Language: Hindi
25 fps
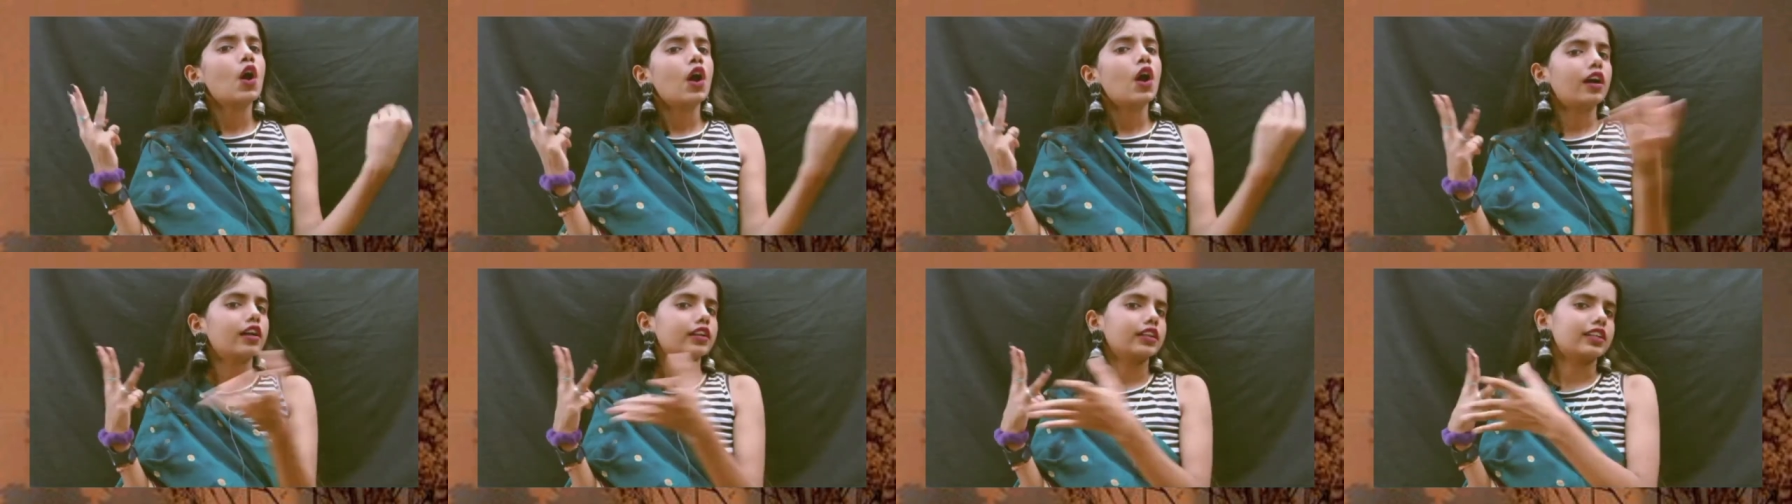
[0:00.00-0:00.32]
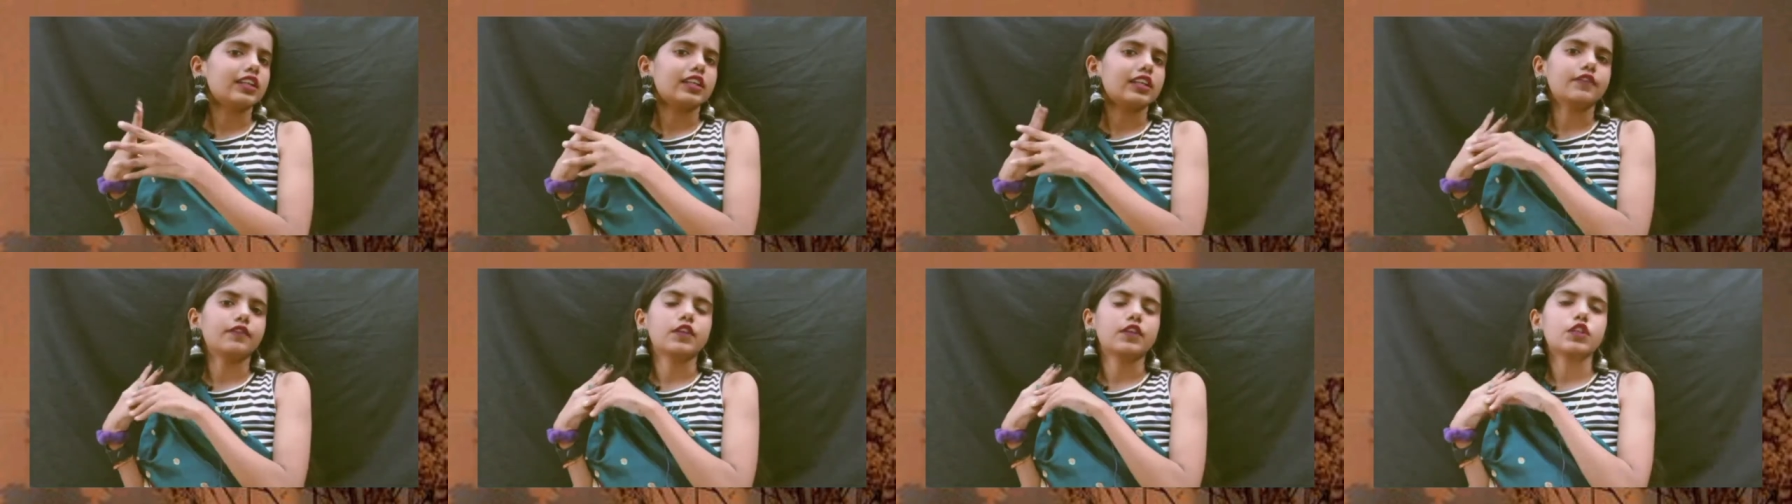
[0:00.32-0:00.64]
और
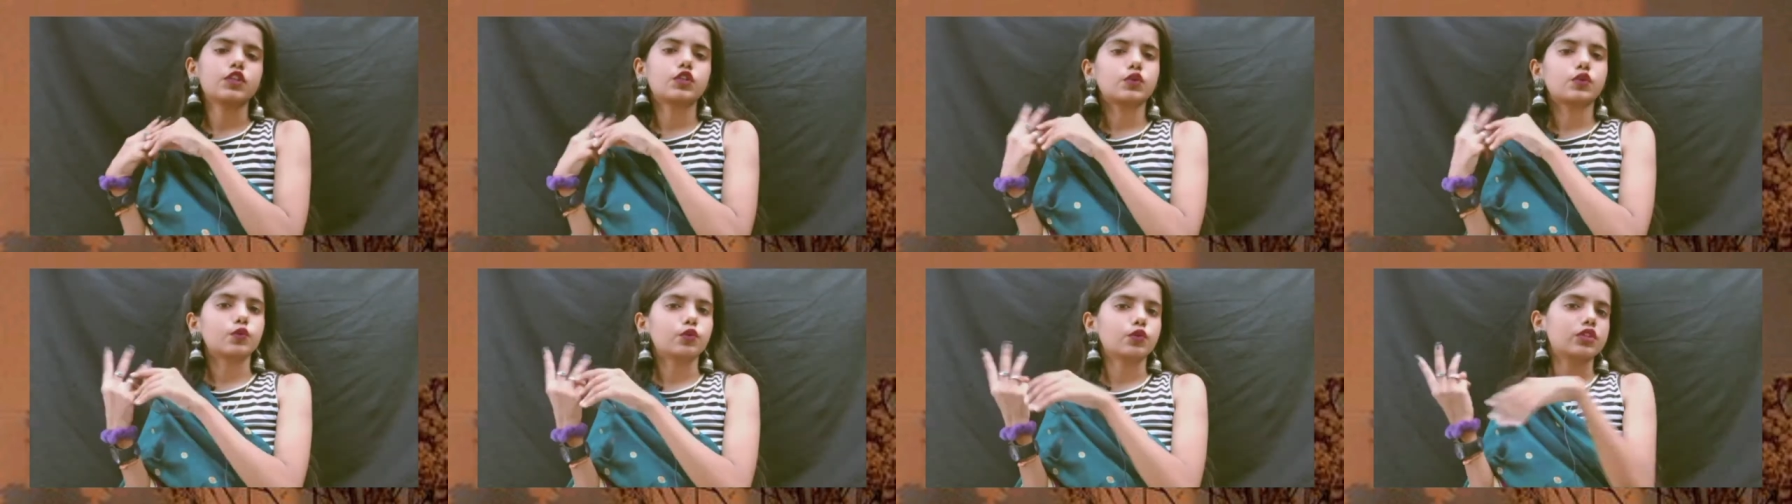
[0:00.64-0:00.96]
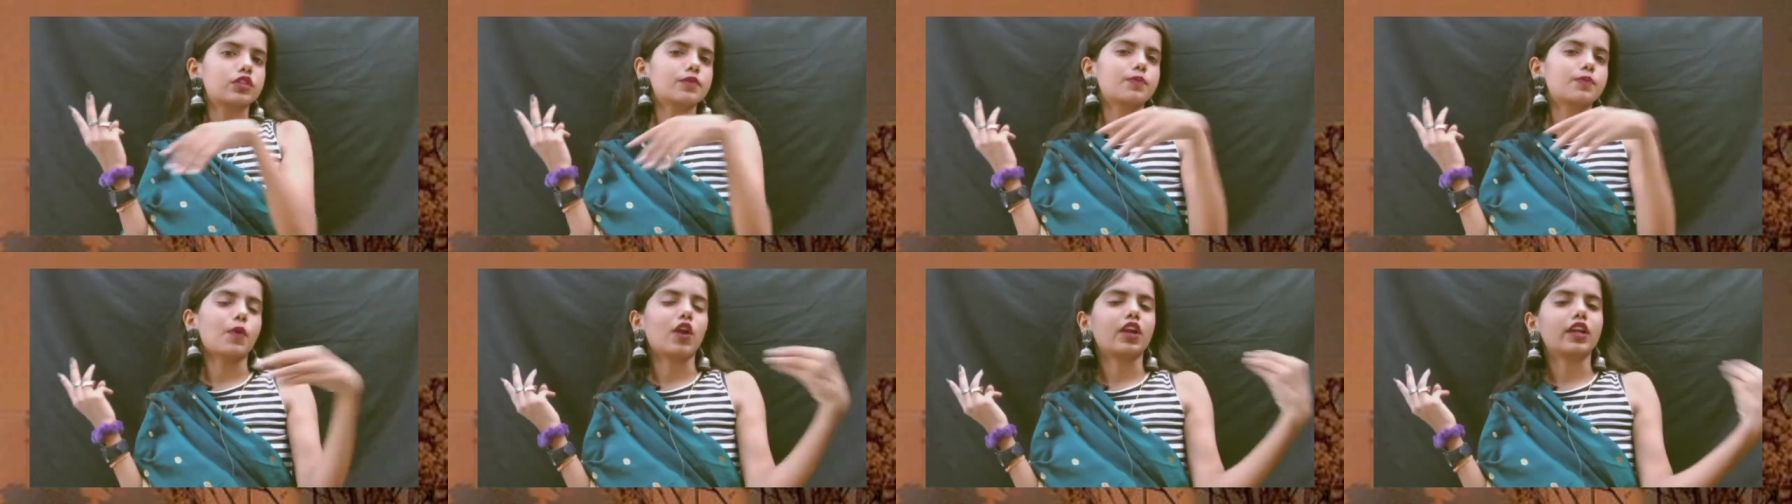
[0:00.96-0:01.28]
थर्ड वन शूट
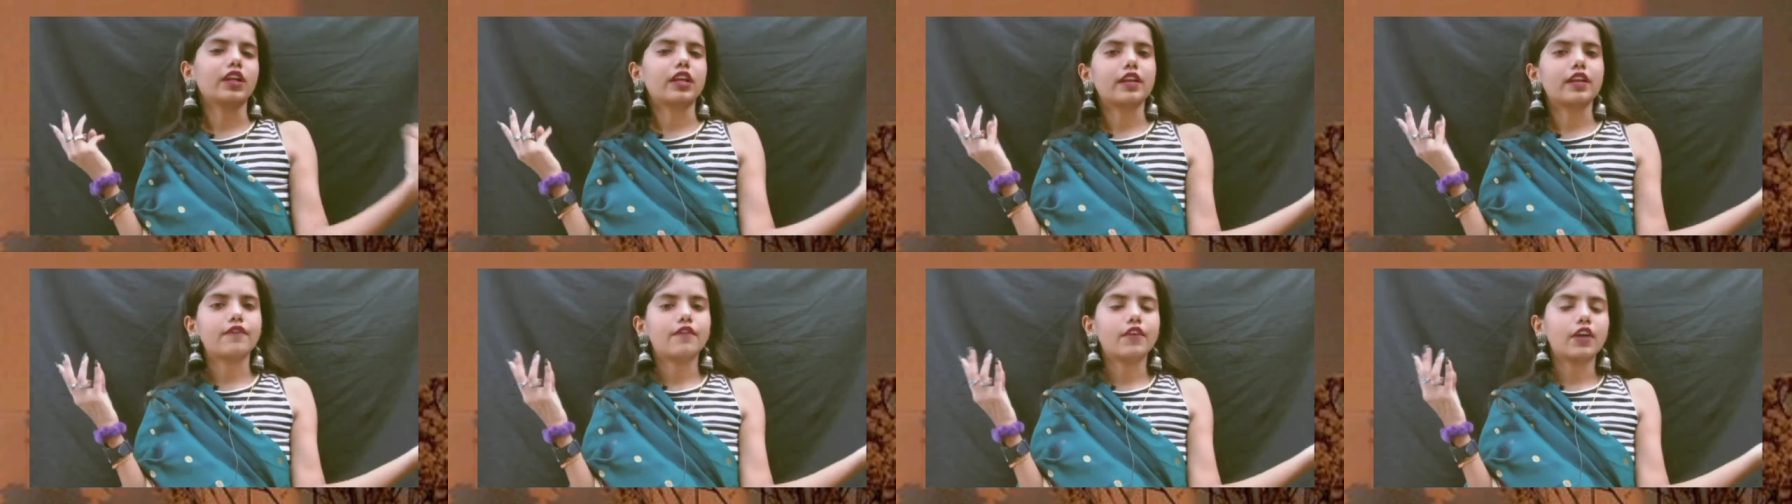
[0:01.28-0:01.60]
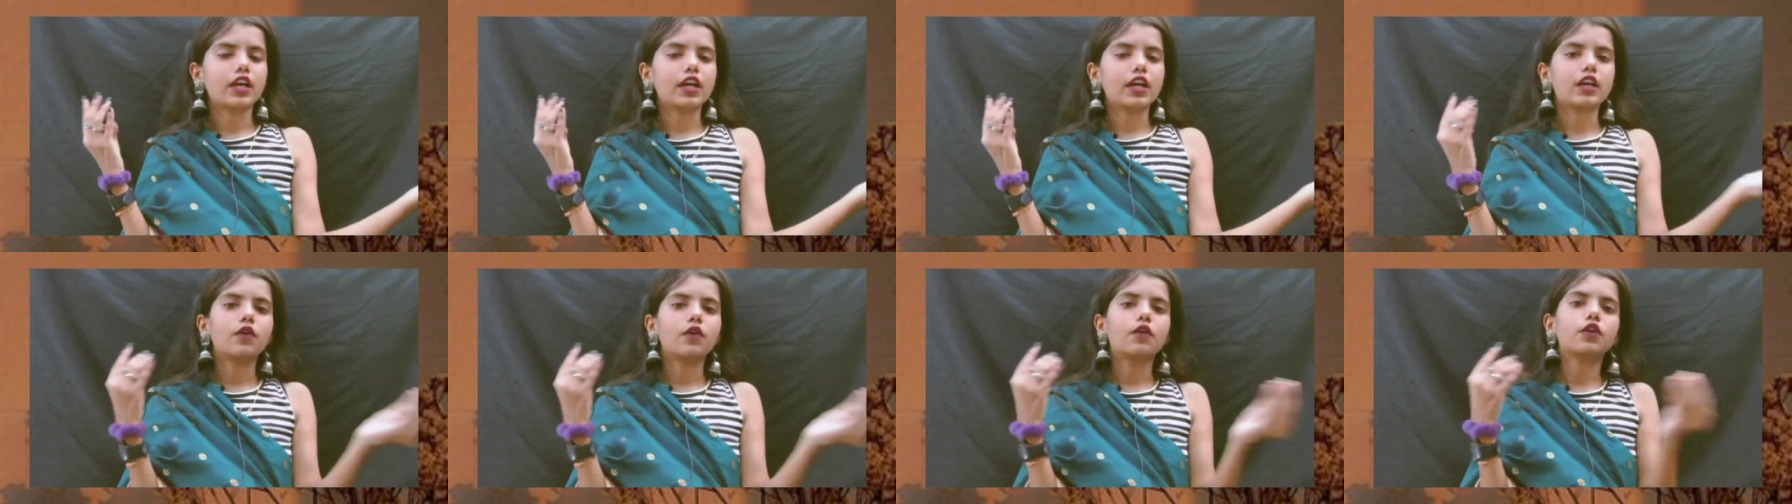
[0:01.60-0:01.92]
स्मॉल क्लिप
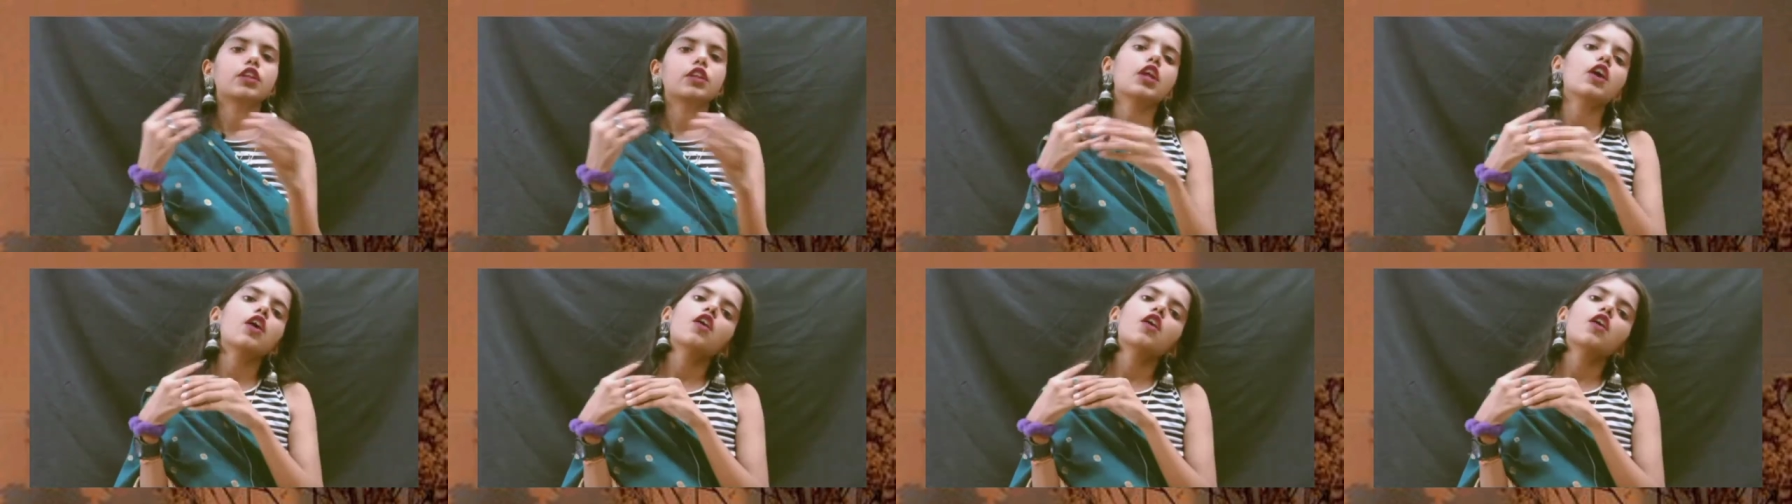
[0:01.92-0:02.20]
वगैरह होता है